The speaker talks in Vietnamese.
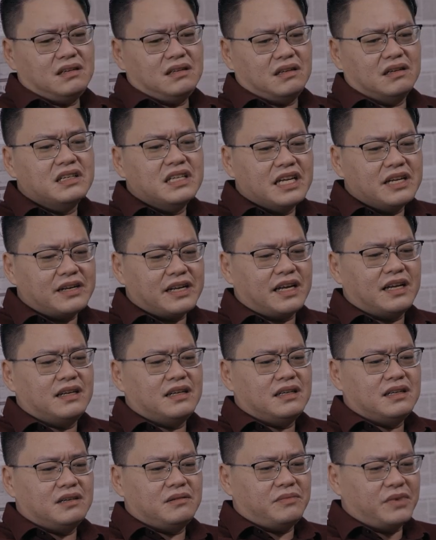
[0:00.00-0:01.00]
tự nhiên nè
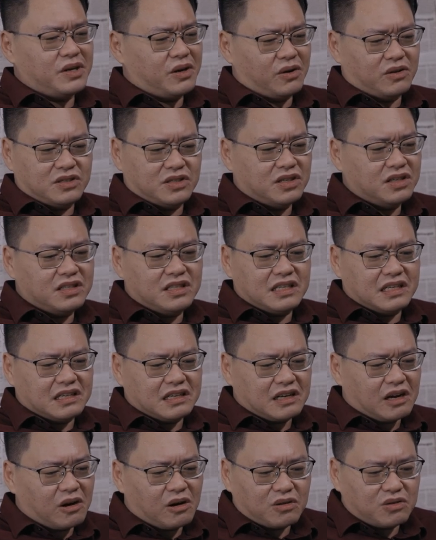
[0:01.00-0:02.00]
mày hồi trước
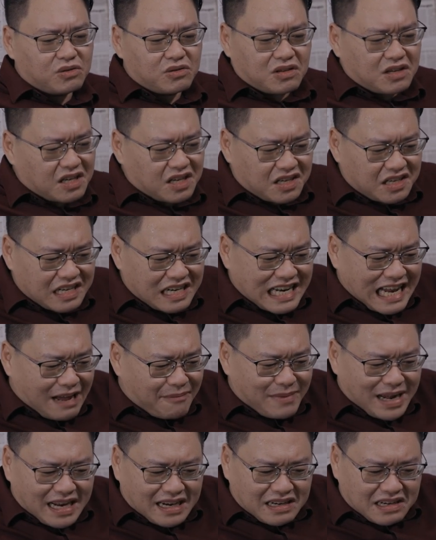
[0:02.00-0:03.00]
giờ
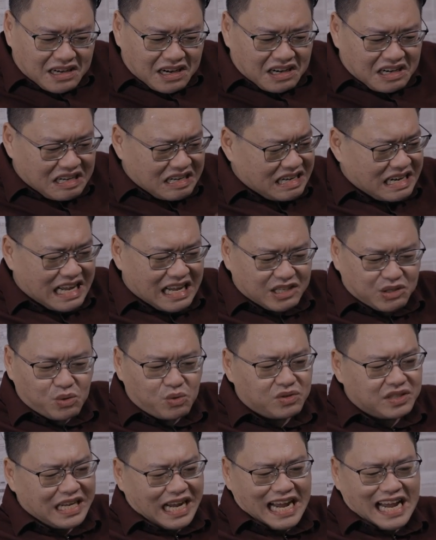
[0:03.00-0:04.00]
làm ăn rất là
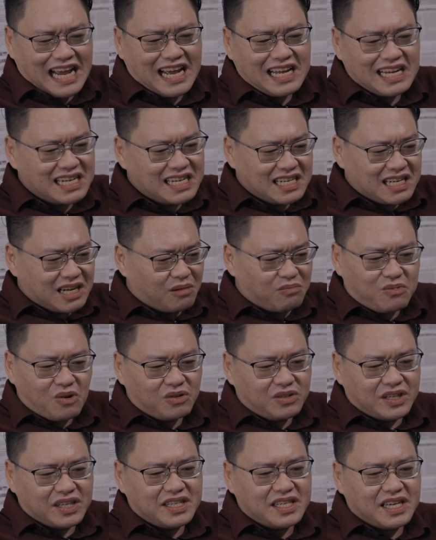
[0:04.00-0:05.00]
suôn sẻ không
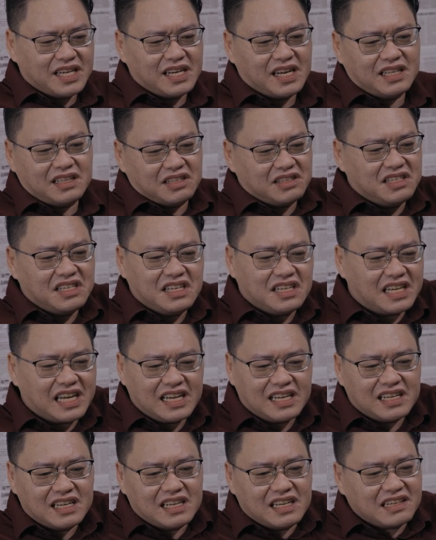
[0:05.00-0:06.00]
có chuyện gì hết tự nhiên
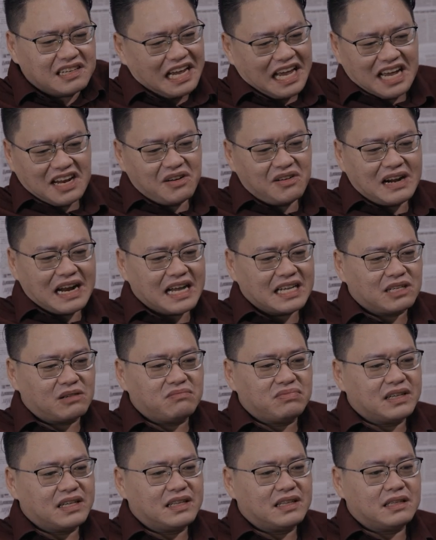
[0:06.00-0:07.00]
cái đẻ nó ra
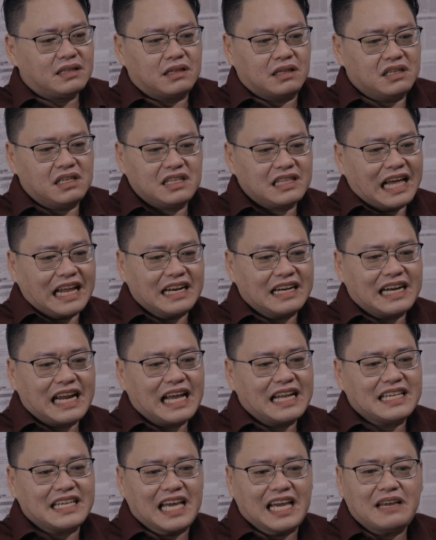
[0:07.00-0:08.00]
xong cái tự nhiên thành ra
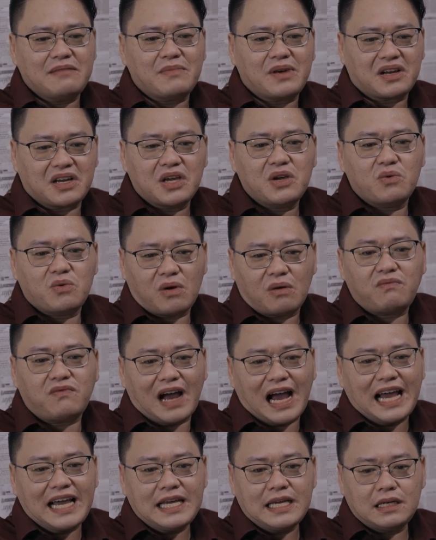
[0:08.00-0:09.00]
vậy mà kêu không
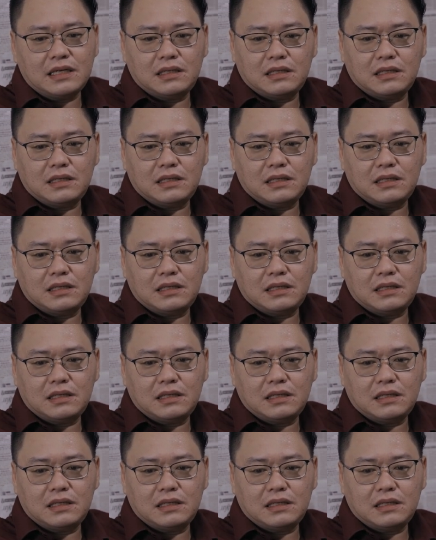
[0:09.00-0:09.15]
phải